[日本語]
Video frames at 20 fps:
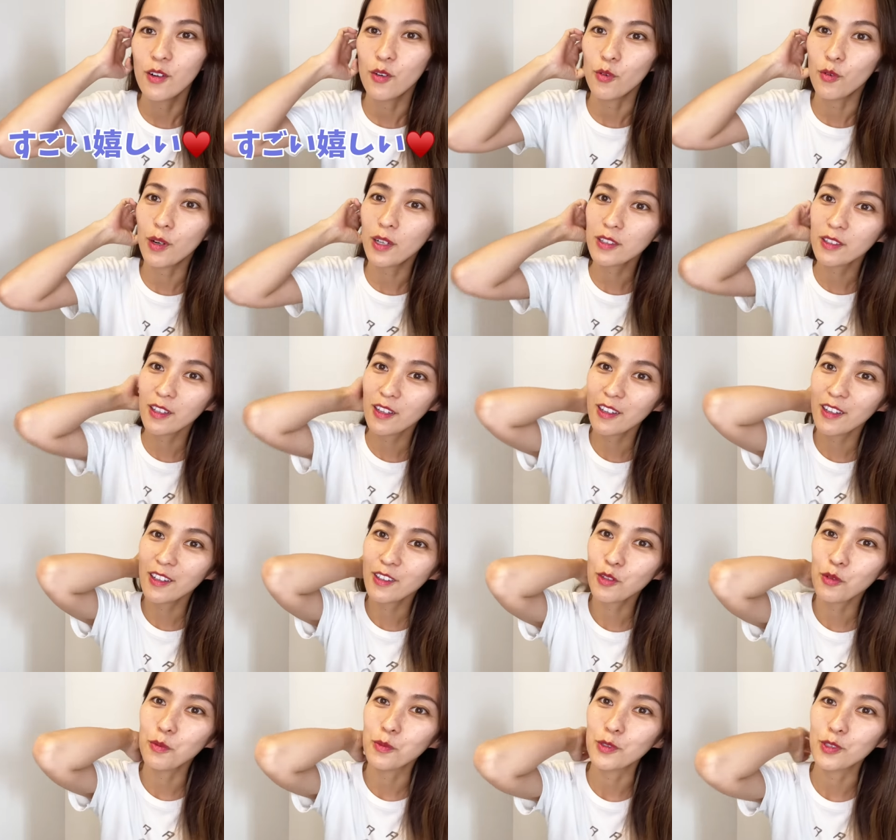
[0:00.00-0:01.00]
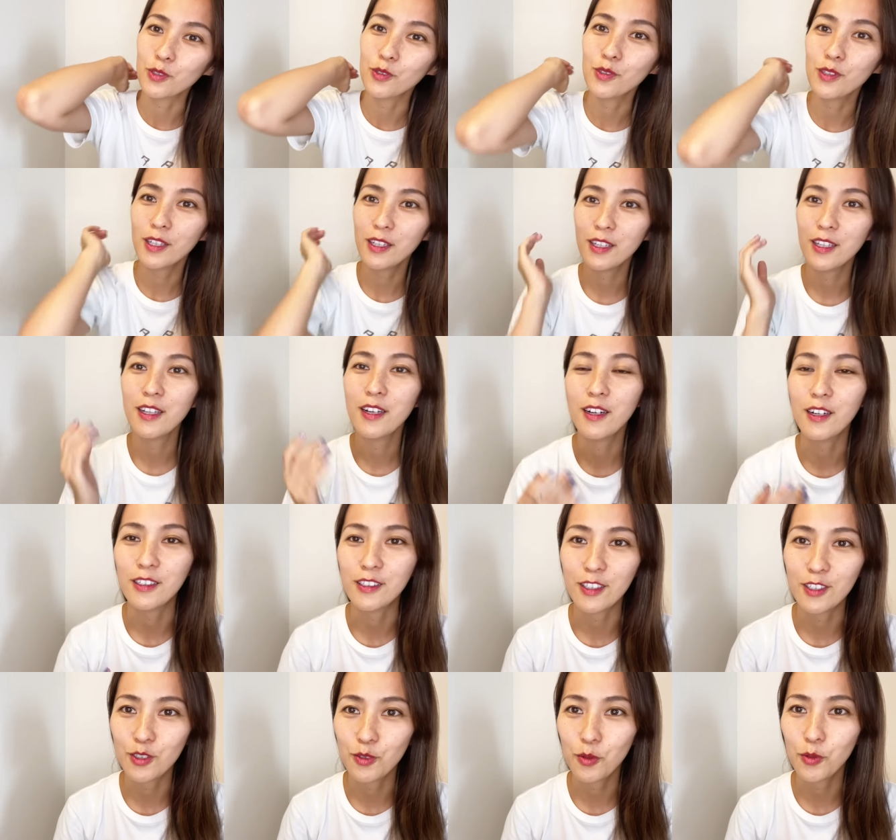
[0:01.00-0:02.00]
終わった後もそんなになんか
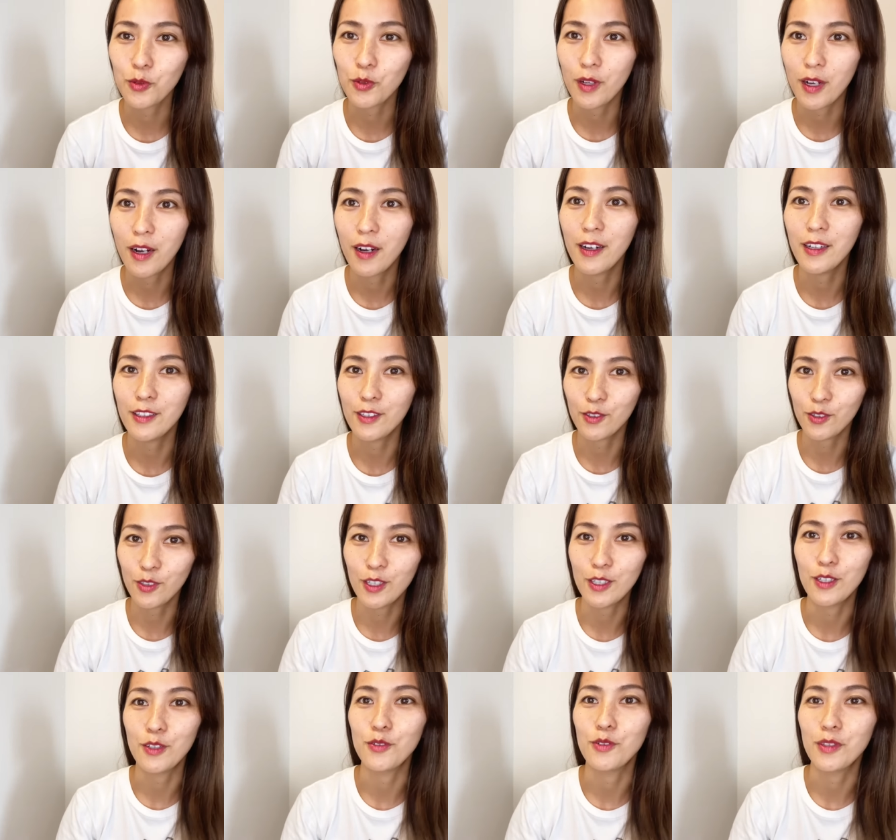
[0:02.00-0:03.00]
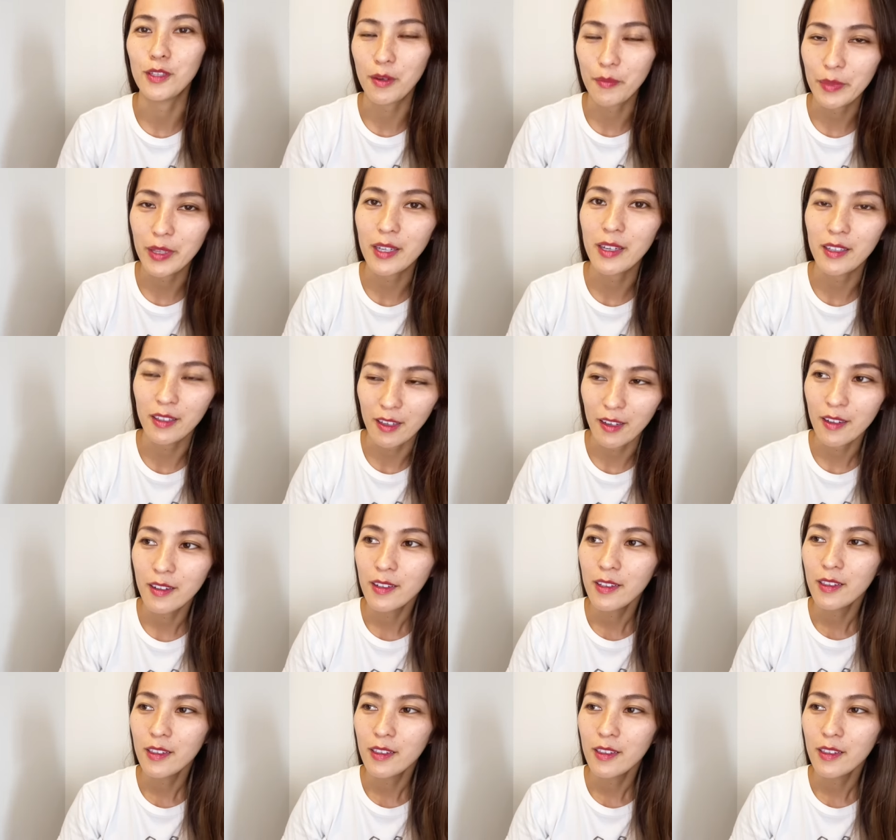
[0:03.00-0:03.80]
私のこと考えてくれてるんだみたいな。